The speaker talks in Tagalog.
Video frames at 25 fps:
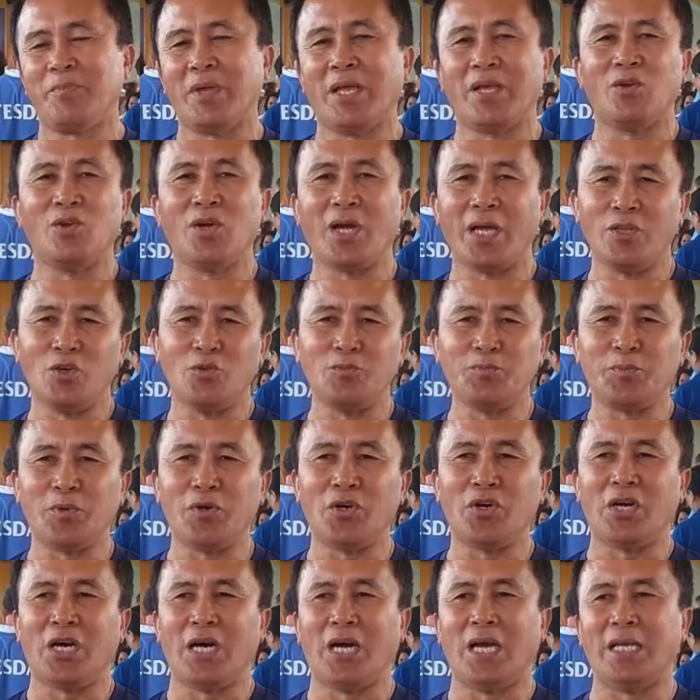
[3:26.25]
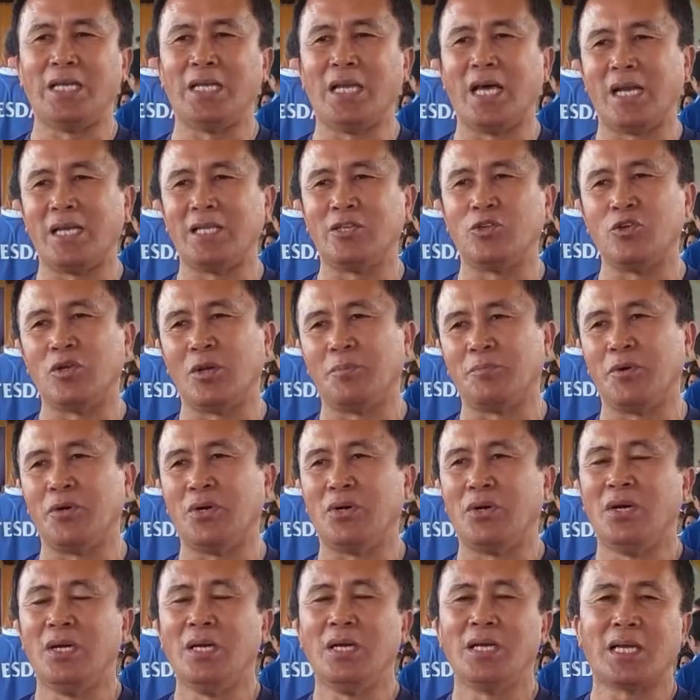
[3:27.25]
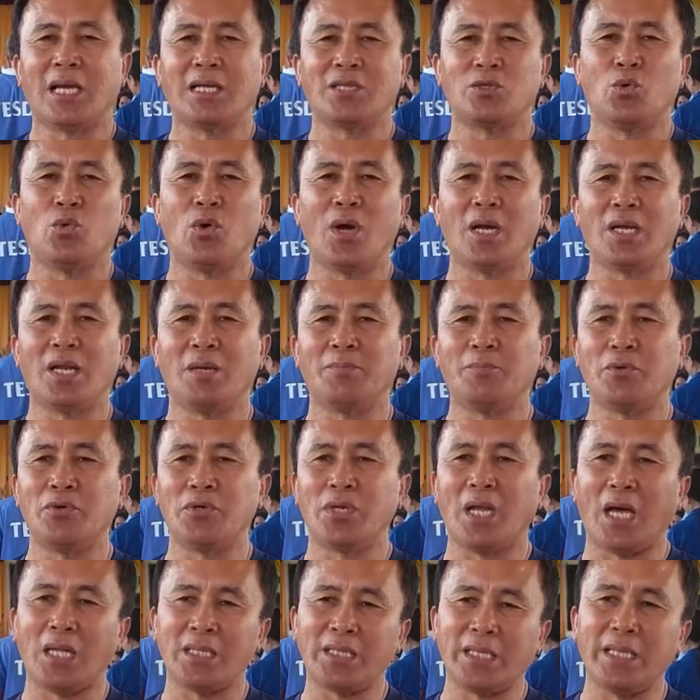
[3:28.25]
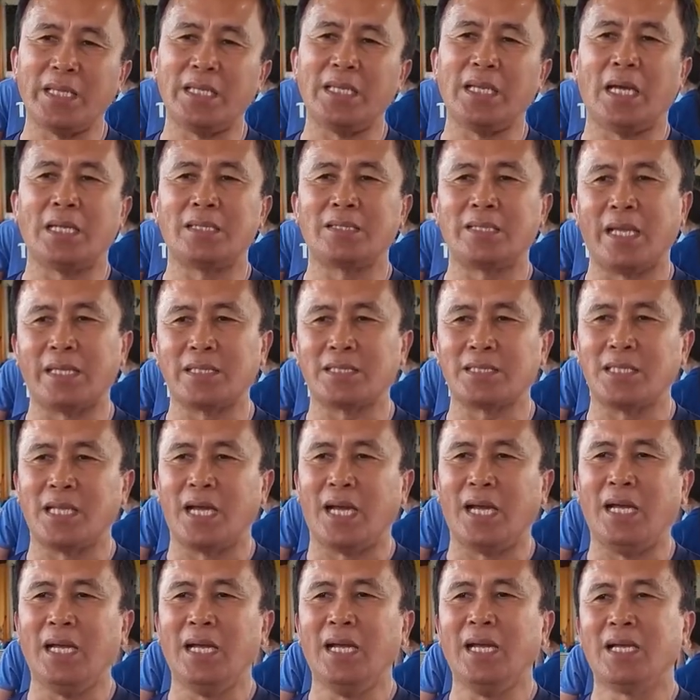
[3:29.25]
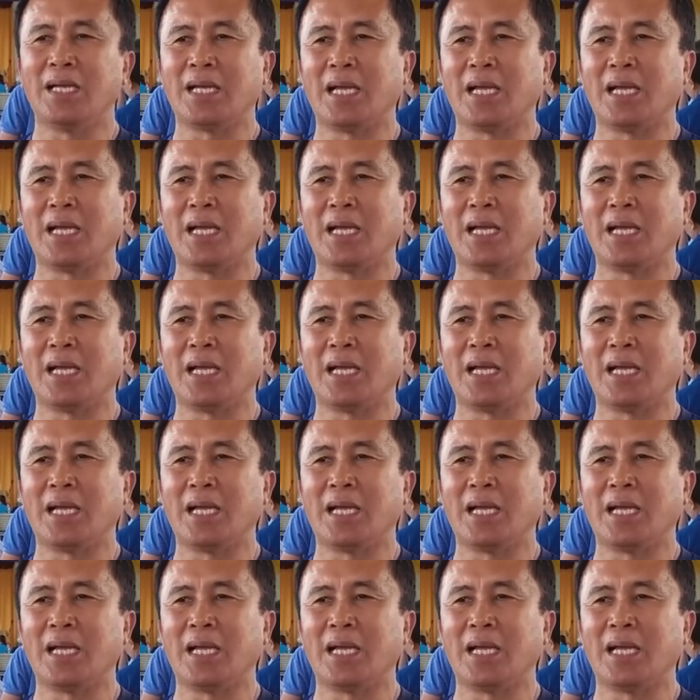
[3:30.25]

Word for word: Pero ngayon po ay narito na po, katuwang na po natin ang TESDA,